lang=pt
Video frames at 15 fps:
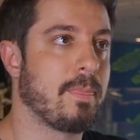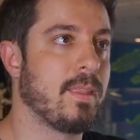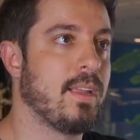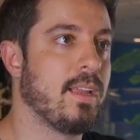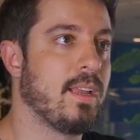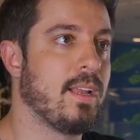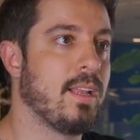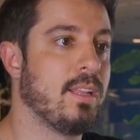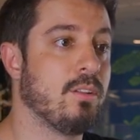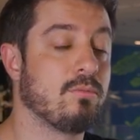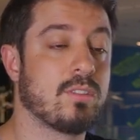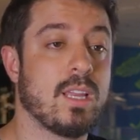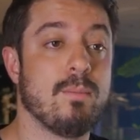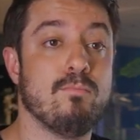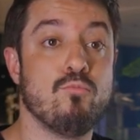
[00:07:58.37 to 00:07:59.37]
É, não
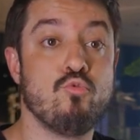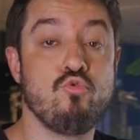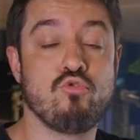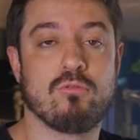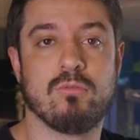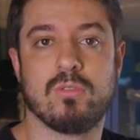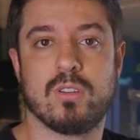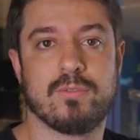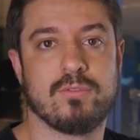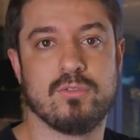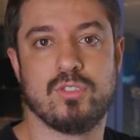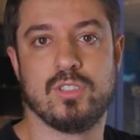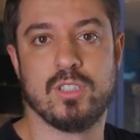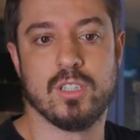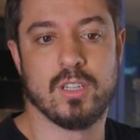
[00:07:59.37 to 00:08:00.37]
tem muito do que
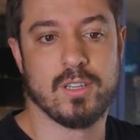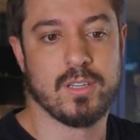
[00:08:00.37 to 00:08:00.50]
fugir.